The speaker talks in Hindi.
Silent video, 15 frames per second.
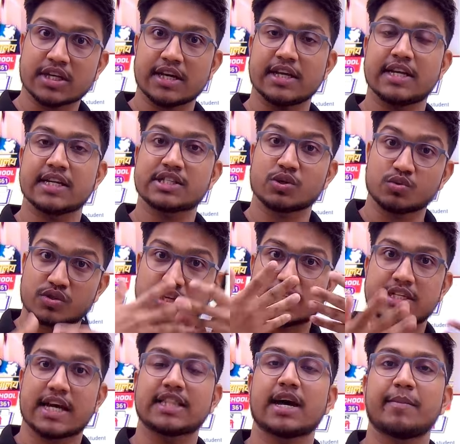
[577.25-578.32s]
तरीके से उनसे
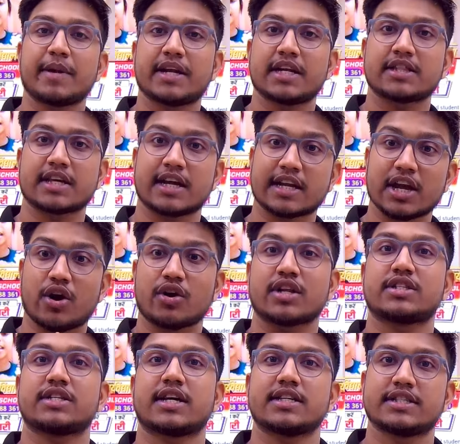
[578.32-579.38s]
ज्यादा मेहनत करके और
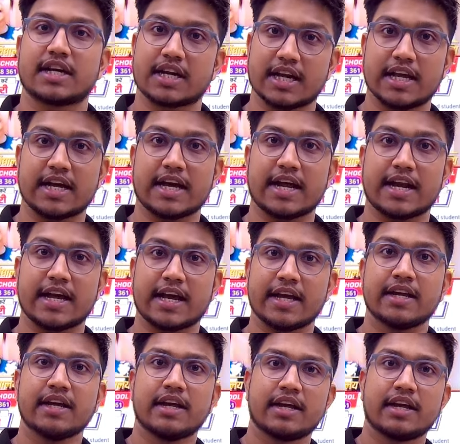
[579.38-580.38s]
अच्छा रिजल्ट लेकर आना है